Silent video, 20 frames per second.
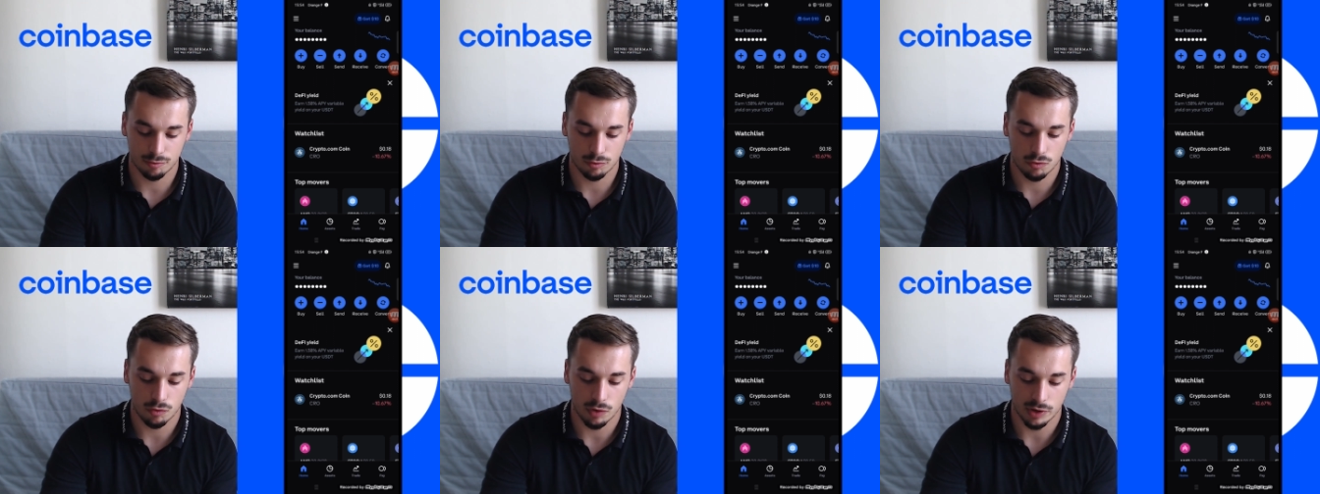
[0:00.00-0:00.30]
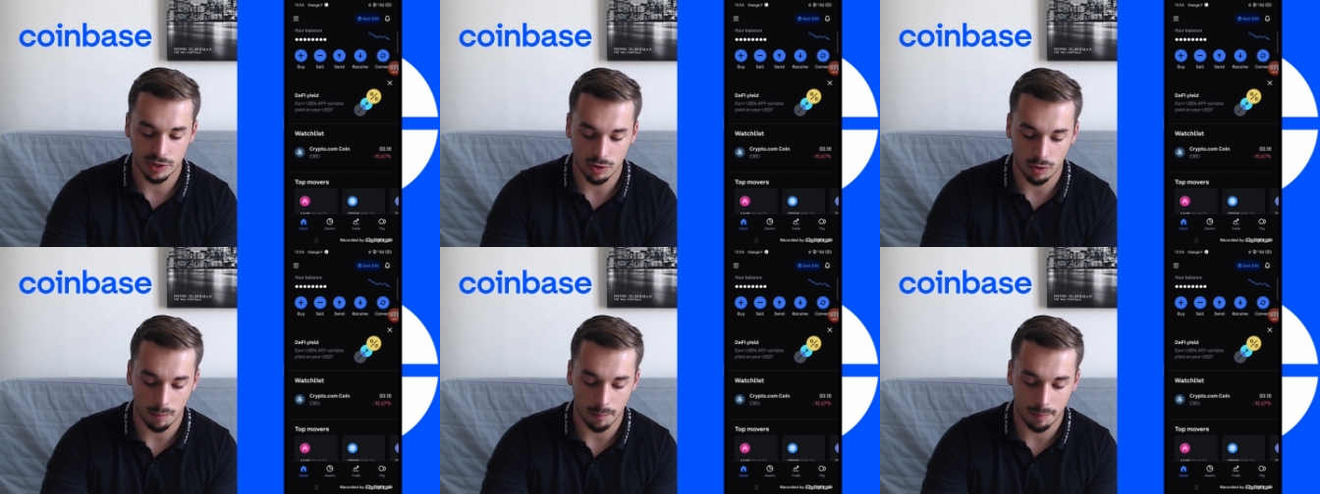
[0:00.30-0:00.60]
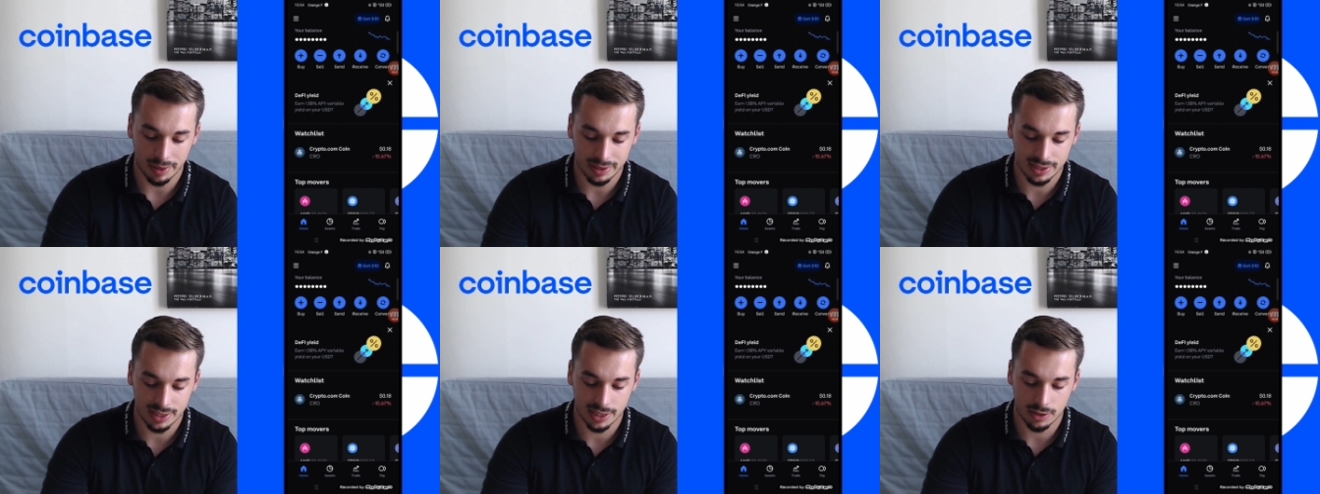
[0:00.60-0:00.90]
Vous voyez en
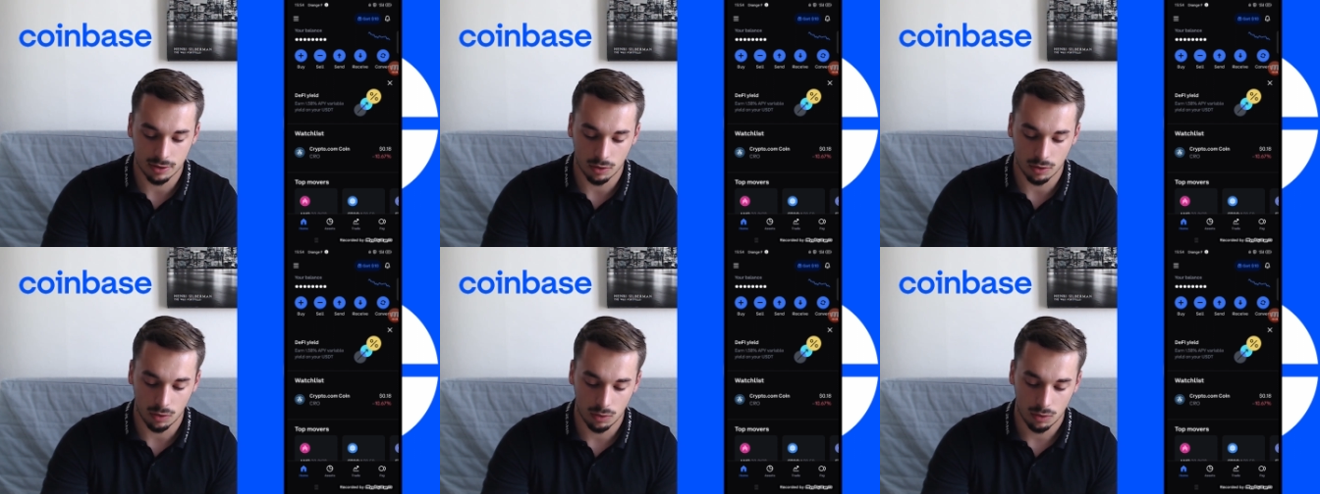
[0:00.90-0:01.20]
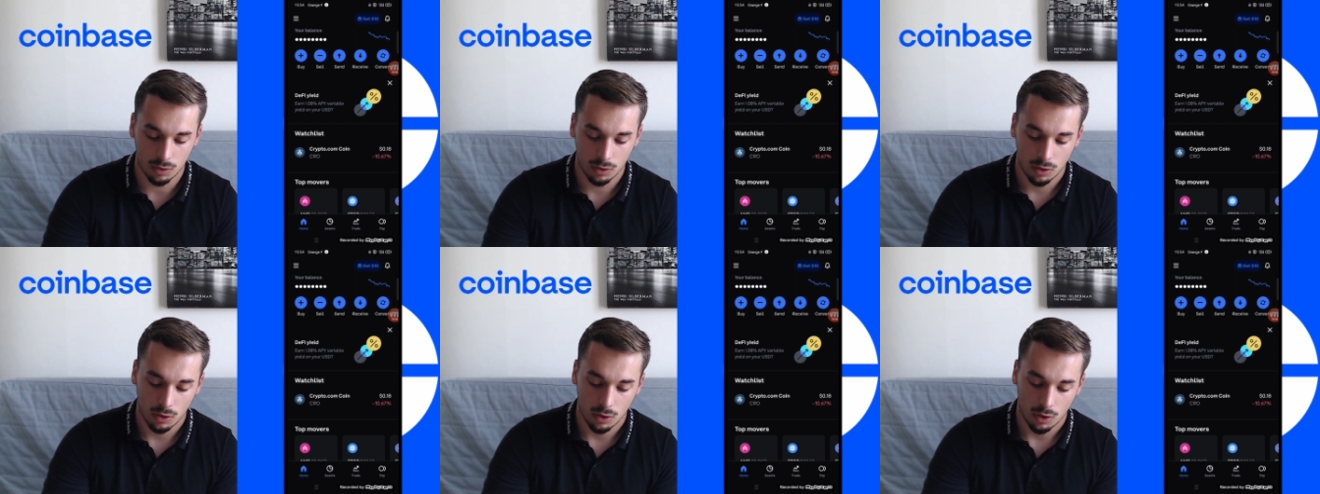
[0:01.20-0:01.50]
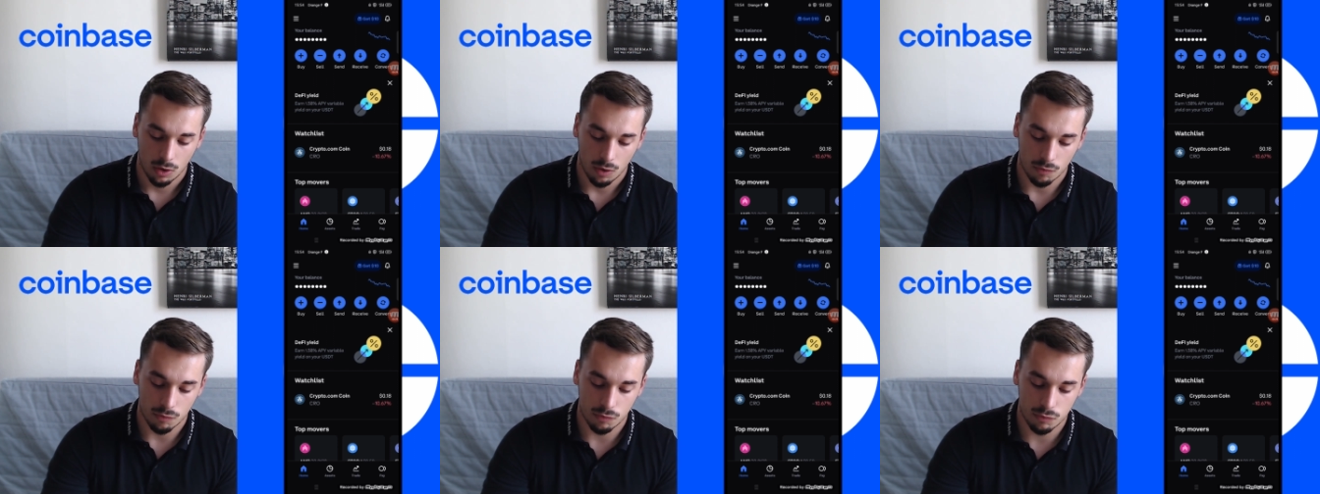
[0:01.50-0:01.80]
bas de l'écran,
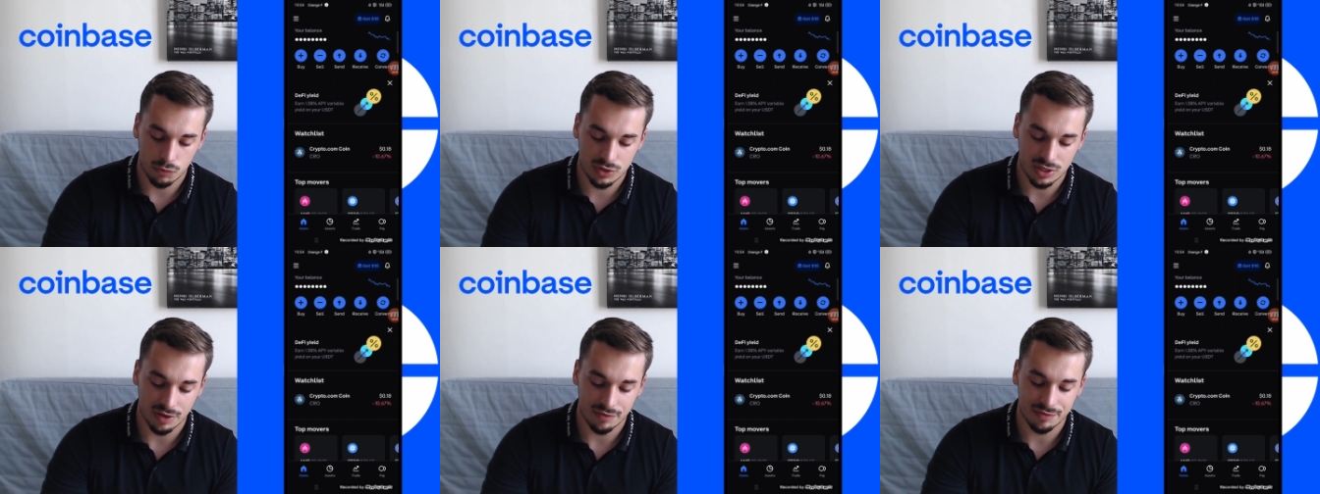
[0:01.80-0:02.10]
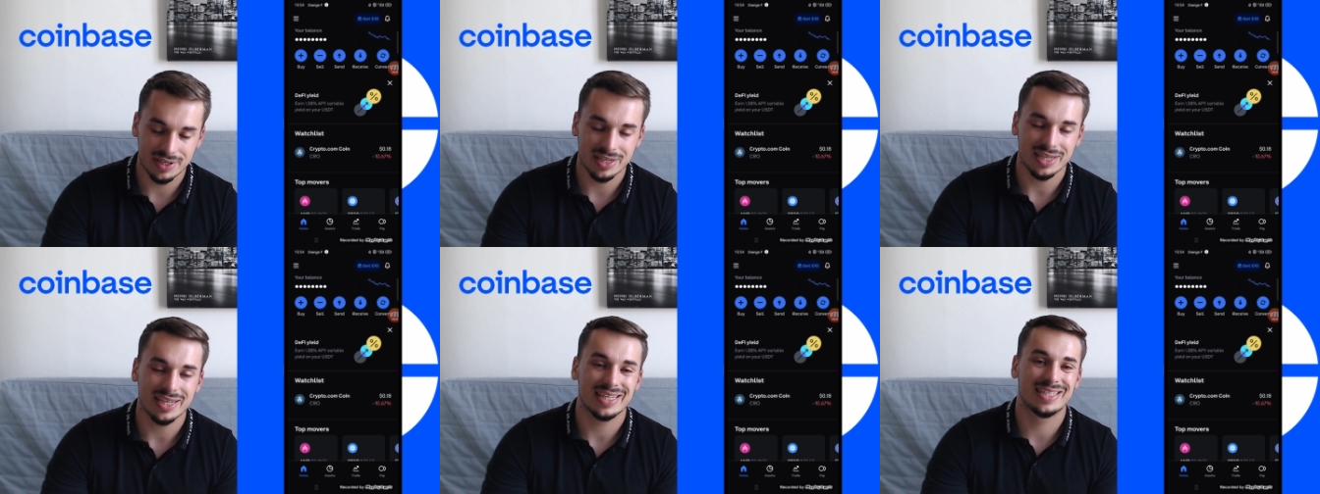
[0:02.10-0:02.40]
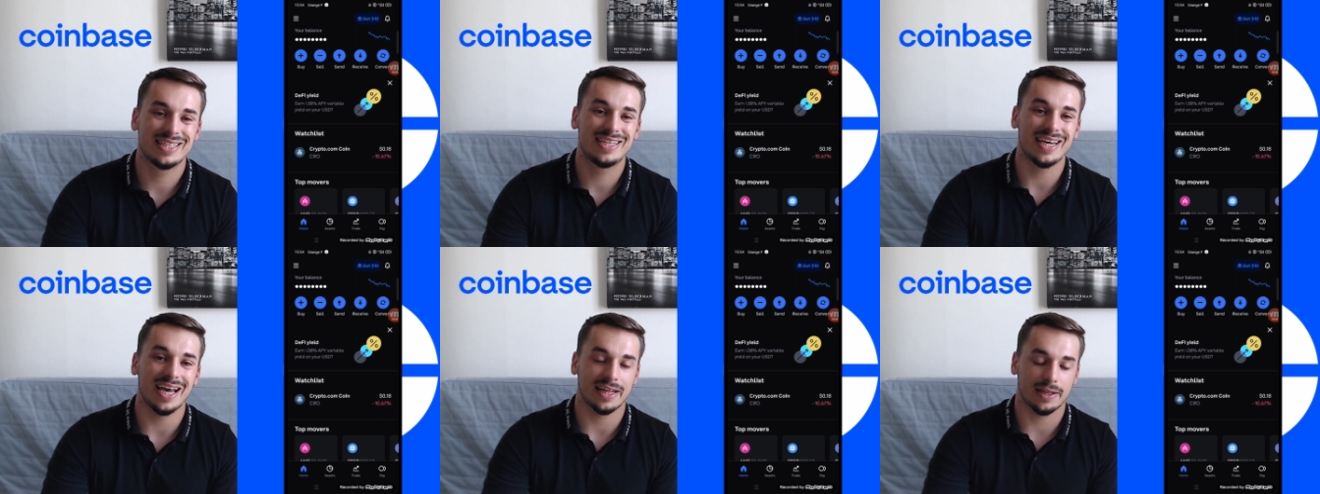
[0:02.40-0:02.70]
vous avez
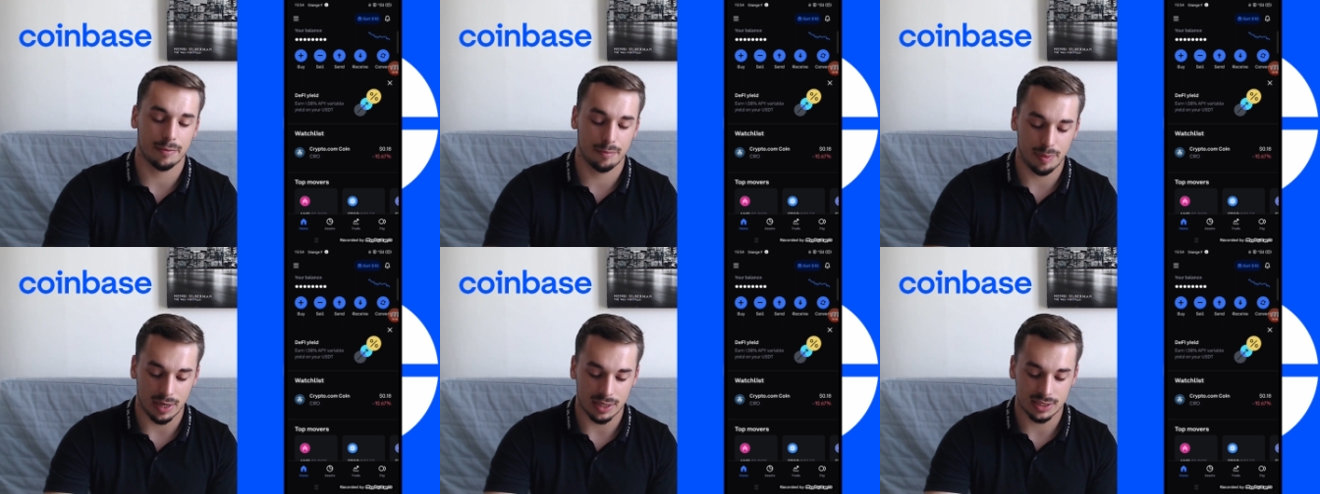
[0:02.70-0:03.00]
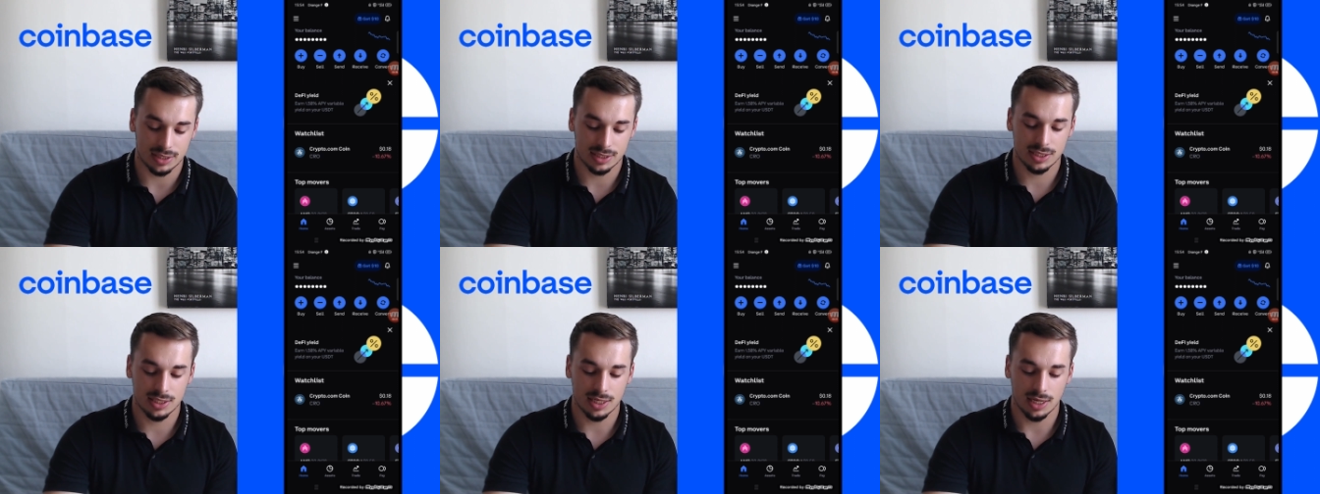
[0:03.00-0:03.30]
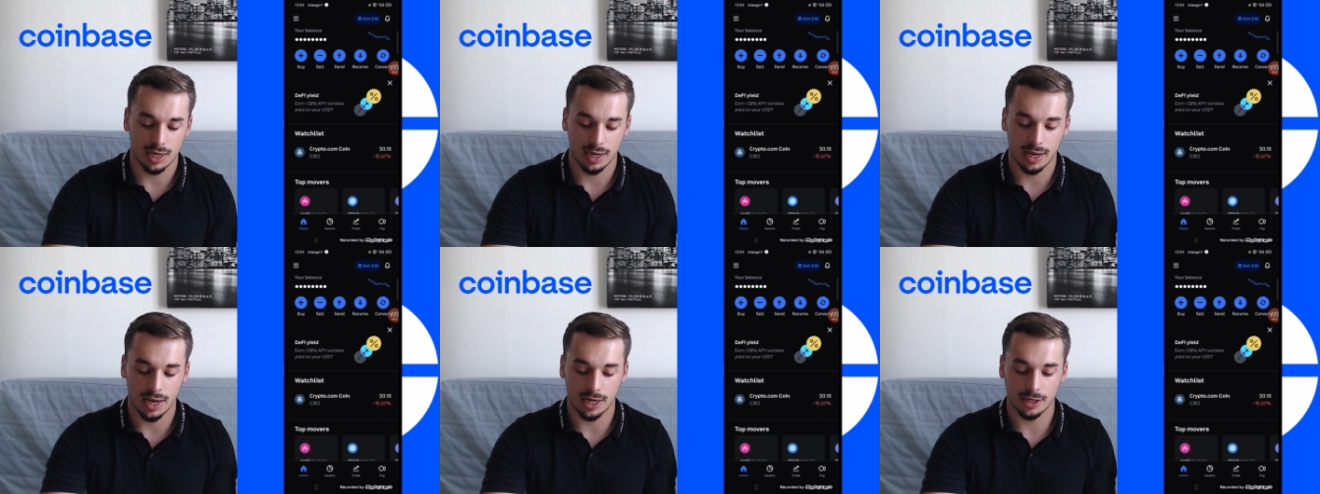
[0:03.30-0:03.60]
quatre parties,
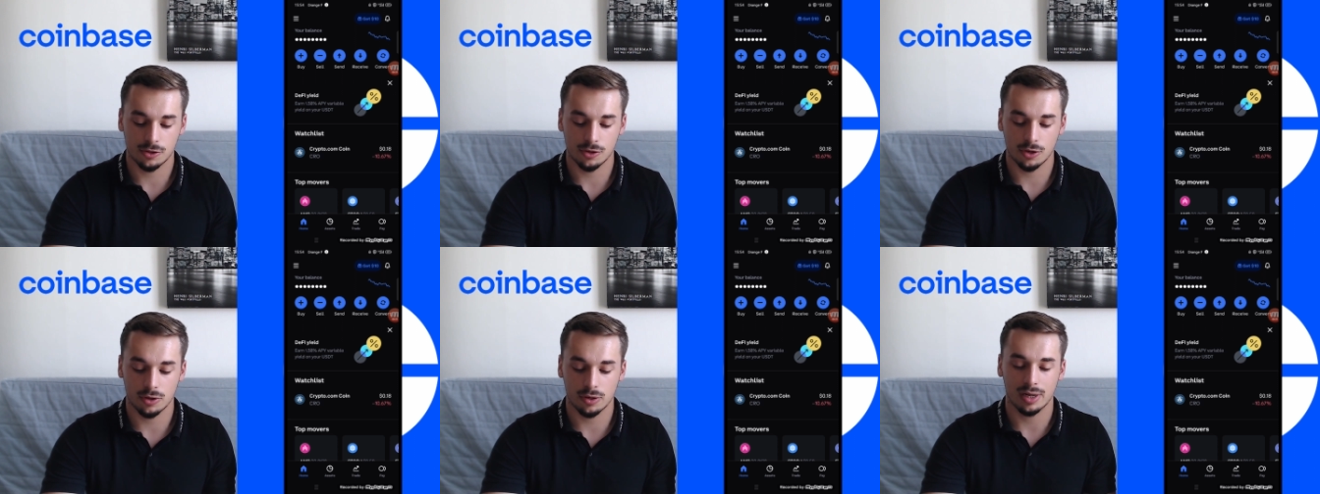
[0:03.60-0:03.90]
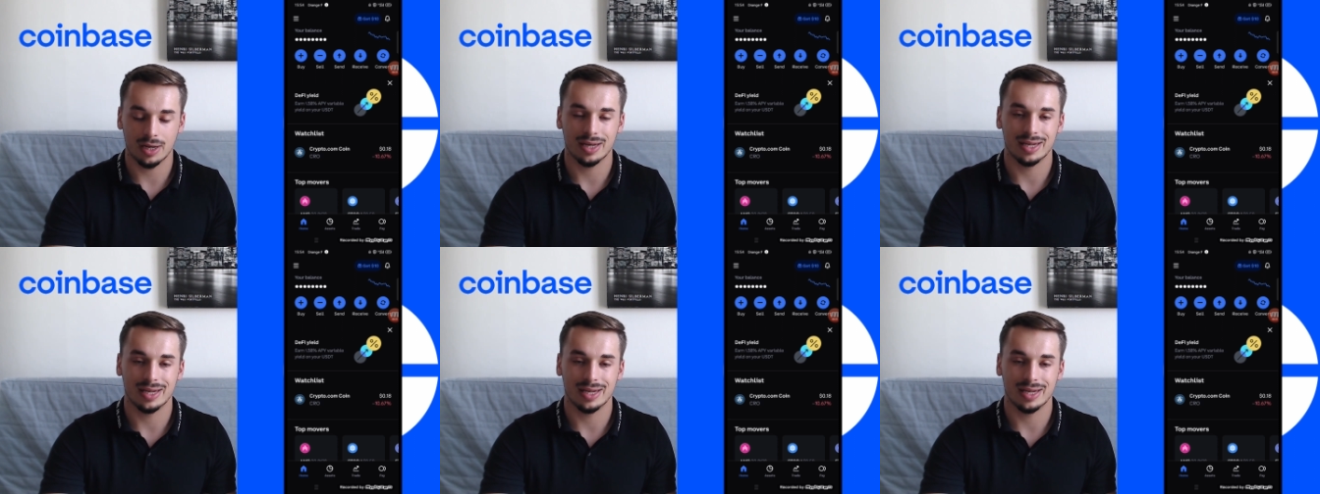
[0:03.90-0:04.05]
l'accueil,